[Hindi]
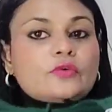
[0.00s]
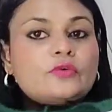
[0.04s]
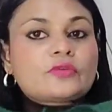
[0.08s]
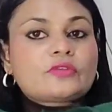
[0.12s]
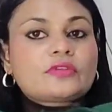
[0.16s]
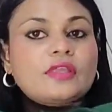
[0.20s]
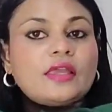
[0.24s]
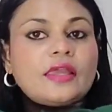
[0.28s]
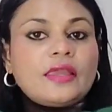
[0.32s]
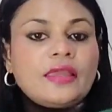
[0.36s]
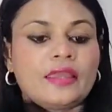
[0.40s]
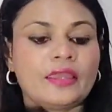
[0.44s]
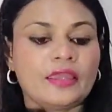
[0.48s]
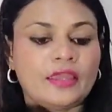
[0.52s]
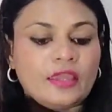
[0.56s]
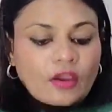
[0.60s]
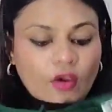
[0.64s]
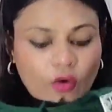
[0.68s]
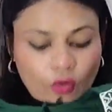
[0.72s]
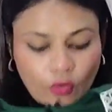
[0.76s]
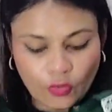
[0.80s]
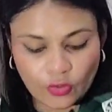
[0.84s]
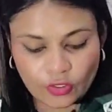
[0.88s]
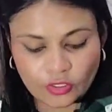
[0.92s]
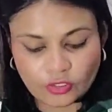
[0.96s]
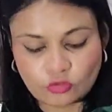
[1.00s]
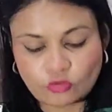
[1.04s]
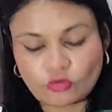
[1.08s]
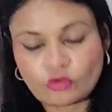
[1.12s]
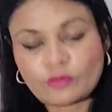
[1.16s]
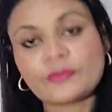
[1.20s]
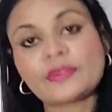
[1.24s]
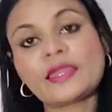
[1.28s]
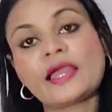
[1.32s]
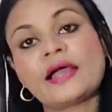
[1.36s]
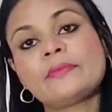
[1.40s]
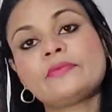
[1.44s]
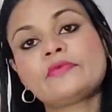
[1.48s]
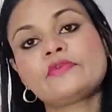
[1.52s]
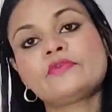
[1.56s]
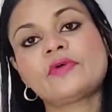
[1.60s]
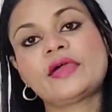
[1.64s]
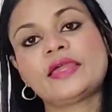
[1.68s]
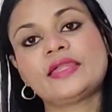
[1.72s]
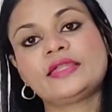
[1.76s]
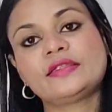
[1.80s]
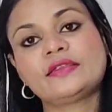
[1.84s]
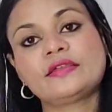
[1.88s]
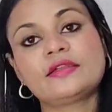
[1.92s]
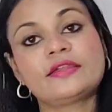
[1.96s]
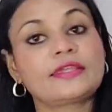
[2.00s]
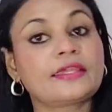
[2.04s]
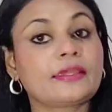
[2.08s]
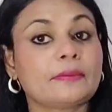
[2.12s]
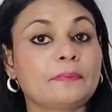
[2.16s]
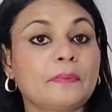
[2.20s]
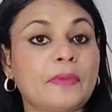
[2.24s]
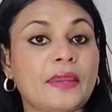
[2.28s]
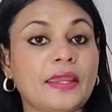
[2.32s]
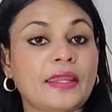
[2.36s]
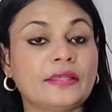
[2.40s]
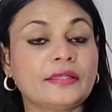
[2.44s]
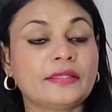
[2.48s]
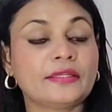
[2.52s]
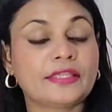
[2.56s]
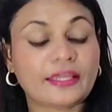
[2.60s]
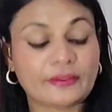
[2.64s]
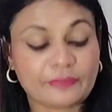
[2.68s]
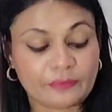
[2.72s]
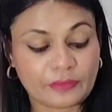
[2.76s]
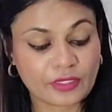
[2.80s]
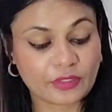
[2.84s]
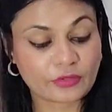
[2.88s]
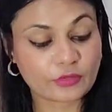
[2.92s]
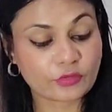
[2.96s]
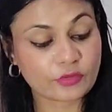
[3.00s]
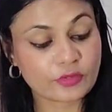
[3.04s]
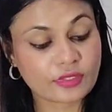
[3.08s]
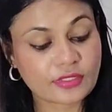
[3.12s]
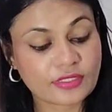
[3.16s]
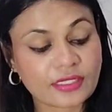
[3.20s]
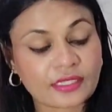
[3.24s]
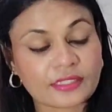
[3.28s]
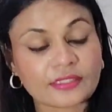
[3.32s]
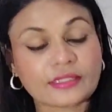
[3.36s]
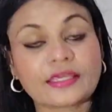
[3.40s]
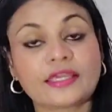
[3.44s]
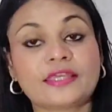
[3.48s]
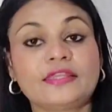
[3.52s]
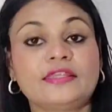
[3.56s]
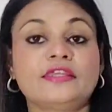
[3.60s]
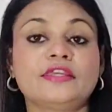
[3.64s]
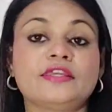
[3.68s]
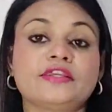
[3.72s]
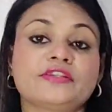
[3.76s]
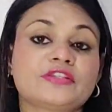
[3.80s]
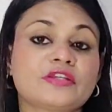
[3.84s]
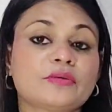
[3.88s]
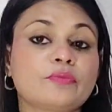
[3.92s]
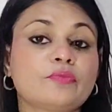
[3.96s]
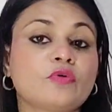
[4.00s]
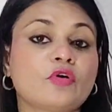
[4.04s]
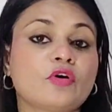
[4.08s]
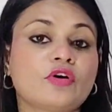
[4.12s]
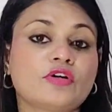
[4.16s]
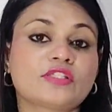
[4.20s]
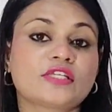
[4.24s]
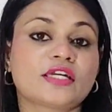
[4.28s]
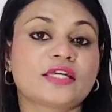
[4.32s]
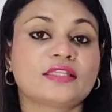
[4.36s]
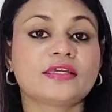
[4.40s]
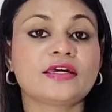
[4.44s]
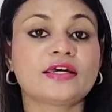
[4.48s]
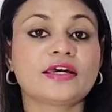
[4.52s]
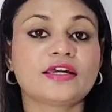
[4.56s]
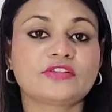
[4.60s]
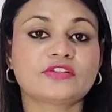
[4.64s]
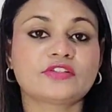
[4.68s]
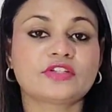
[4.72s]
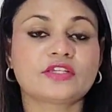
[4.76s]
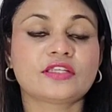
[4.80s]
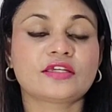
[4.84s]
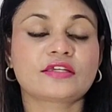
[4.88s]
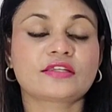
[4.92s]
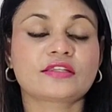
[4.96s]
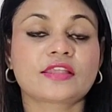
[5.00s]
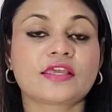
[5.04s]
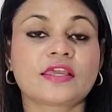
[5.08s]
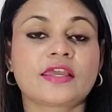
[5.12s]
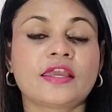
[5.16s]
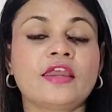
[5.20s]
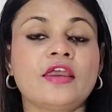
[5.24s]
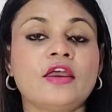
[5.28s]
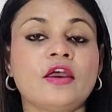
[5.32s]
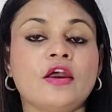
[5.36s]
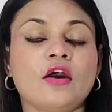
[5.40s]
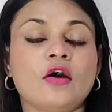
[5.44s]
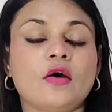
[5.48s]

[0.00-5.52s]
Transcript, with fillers: कुर्ता है और इसको भी आप व्हाइट कलर के पैंट या प्लाजो के साथ कैरी कीजिए बहुत ज़्यादा अच्छा लगता है